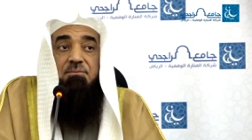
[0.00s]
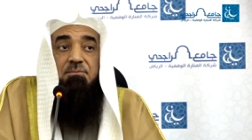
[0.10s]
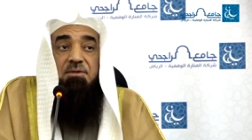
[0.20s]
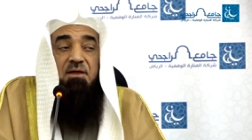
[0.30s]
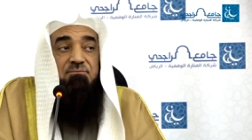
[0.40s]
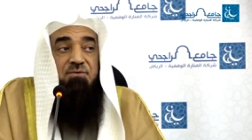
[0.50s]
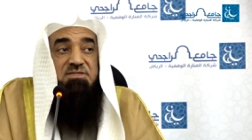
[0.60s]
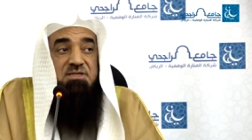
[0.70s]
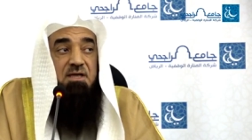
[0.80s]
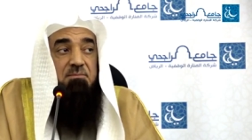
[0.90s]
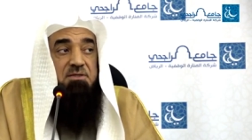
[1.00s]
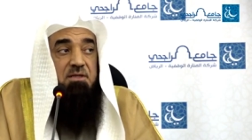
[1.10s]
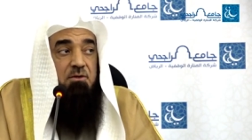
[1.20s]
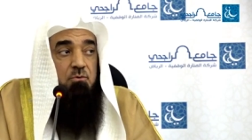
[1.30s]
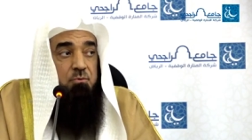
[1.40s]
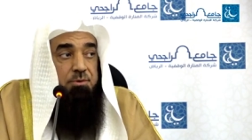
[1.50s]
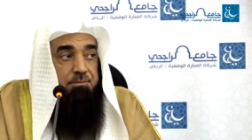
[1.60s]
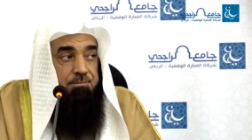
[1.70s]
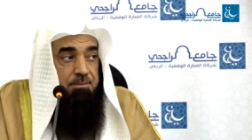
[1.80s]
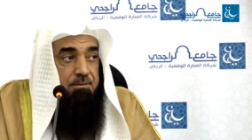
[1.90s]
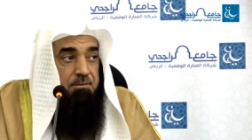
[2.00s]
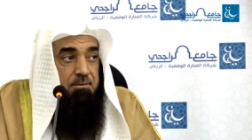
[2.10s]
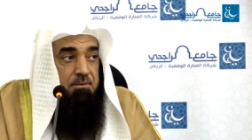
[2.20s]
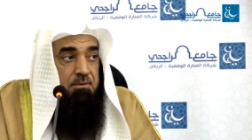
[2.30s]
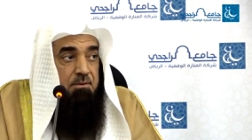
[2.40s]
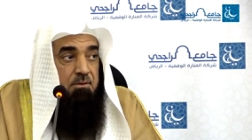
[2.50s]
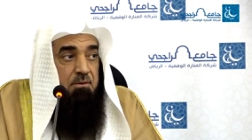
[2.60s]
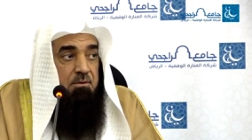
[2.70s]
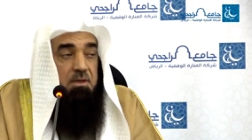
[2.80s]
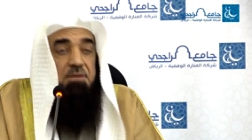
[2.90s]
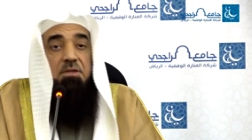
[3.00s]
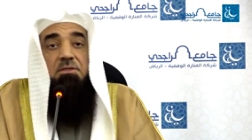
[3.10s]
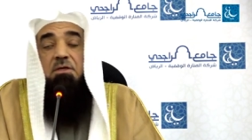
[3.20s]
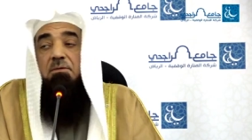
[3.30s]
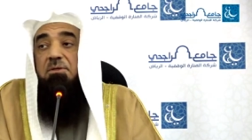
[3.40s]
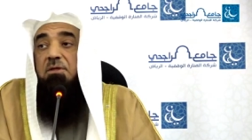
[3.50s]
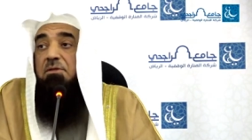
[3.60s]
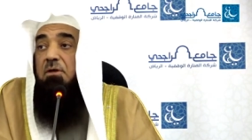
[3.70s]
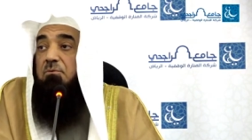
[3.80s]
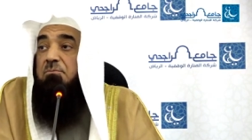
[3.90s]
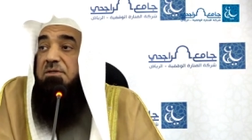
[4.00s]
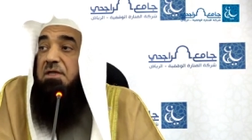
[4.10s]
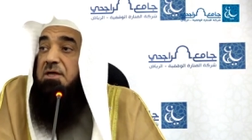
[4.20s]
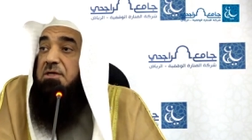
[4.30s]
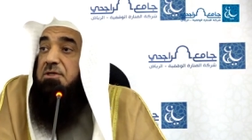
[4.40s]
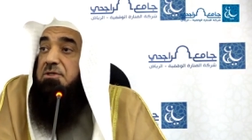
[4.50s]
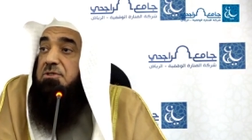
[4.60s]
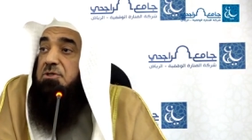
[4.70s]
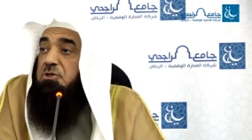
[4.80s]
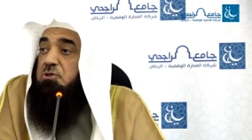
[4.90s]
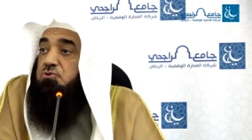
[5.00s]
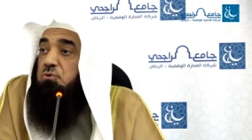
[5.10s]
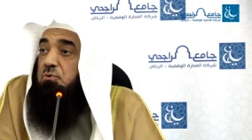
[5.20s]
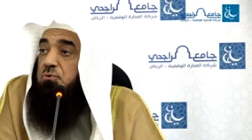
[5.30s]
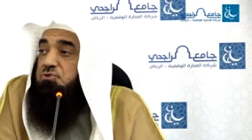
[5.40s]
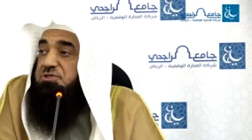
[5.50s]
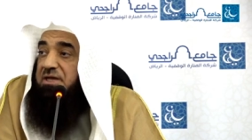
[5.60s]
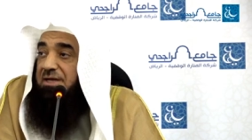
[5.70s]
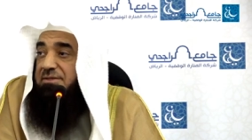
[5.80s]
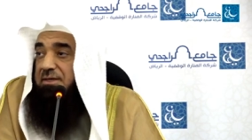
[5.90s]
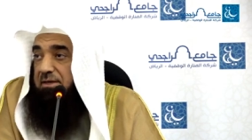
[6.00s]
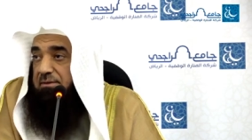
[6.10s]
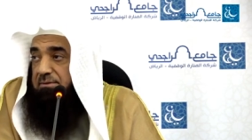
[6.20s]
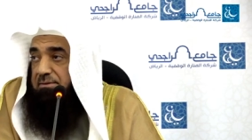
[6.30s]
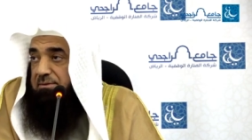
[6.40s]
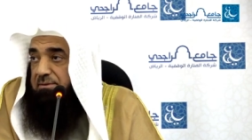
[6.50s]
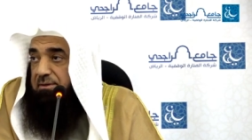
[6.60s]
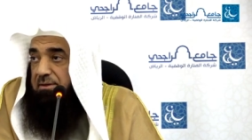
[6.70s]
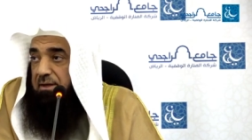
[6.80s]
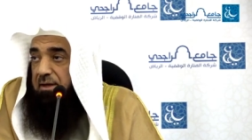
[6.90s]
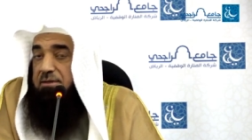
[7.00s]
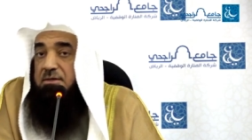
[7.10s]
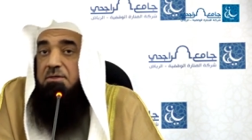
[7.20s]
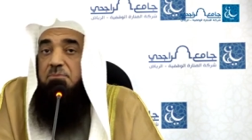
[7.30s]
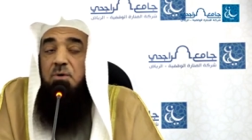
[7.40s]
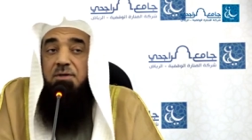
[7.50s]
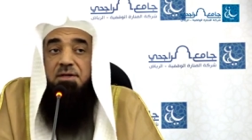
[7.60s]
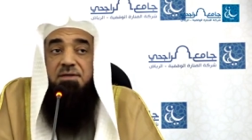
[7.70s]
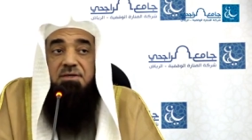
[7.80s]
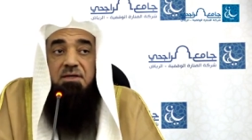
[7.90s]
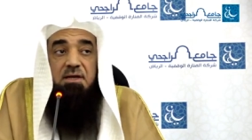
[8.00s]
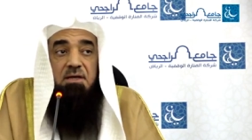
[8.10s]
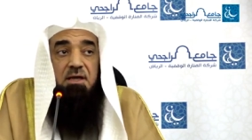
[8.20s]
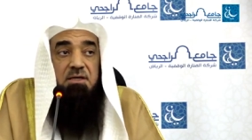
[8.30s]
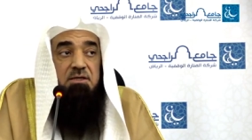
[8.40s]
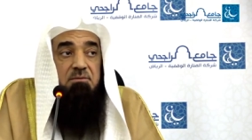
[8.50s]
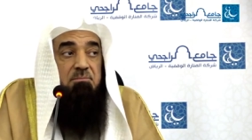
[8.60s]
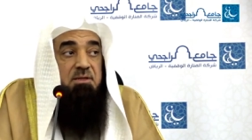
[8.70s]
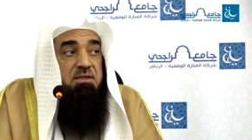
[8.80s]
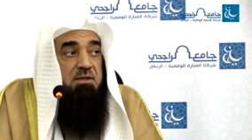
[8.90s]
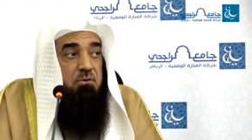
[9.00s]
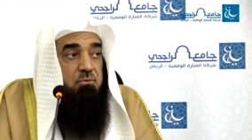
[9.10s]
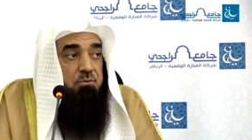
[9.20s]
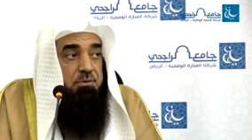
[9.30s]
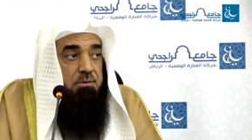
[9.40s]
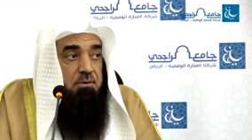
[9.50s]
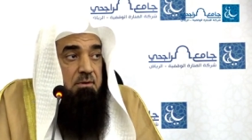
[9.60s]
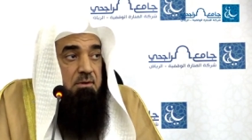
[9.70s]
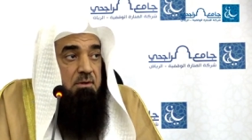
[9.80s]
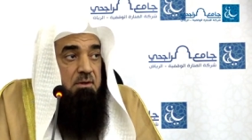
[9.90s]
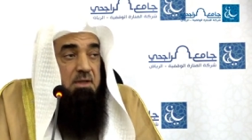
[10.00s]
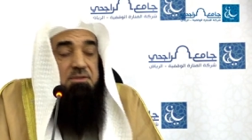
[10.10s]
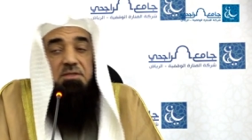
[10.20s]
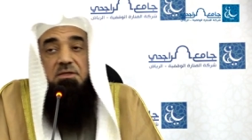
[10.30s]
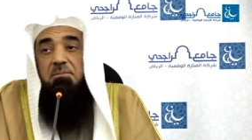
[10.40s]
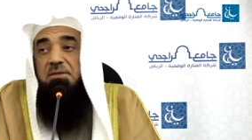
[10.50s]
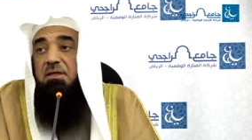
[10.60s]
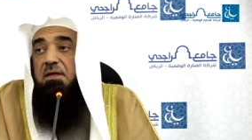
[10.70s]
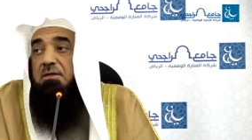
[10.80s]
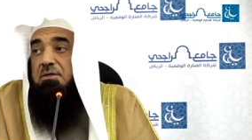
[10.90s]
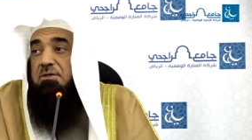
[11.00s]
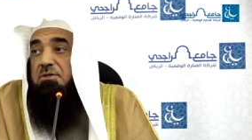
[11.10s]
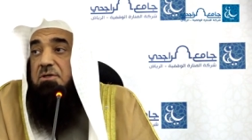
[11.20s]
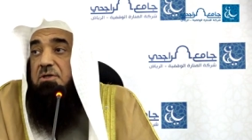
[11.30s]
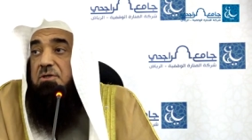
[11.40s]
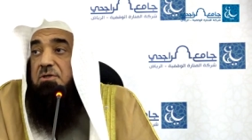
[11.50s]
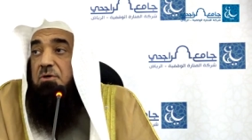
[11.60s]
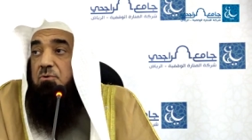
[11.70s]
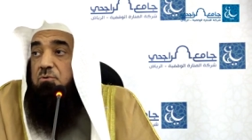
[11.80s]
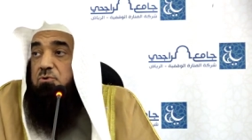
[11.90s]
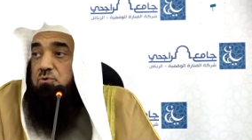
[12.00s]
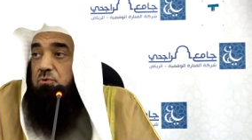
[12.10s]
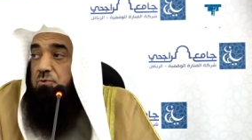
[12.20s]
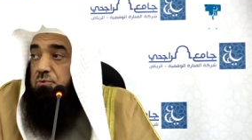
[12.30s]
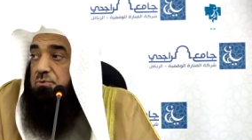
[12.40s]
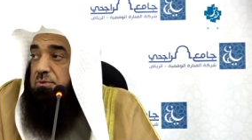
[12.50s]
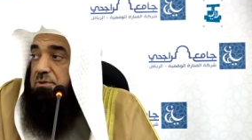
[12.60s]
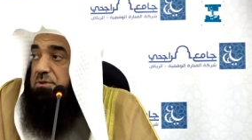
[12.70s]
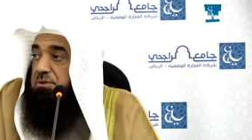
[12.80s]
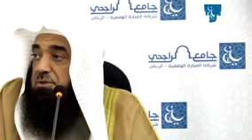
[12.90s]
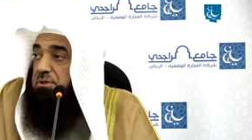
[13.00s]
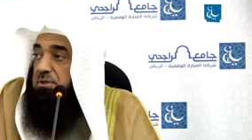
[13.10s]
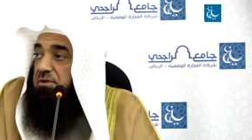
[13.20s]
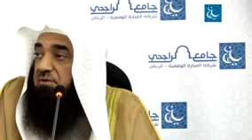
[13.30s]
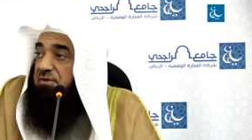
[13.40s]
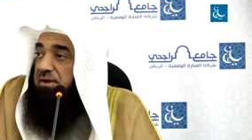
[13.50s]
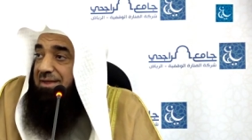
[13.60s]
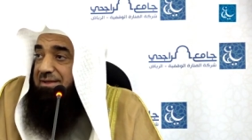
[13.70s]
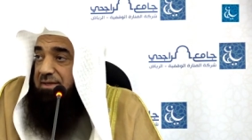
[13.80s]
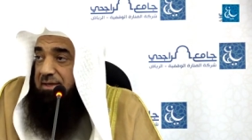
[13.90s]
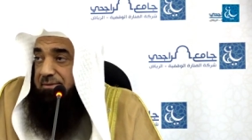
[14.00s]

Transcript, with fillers: من أنفاسك متى تكون لا تدري متى, تكو متى سكون صحتك عن المبادرة إلى الخير متى يكون لا تدري متى يكون سكون فراغك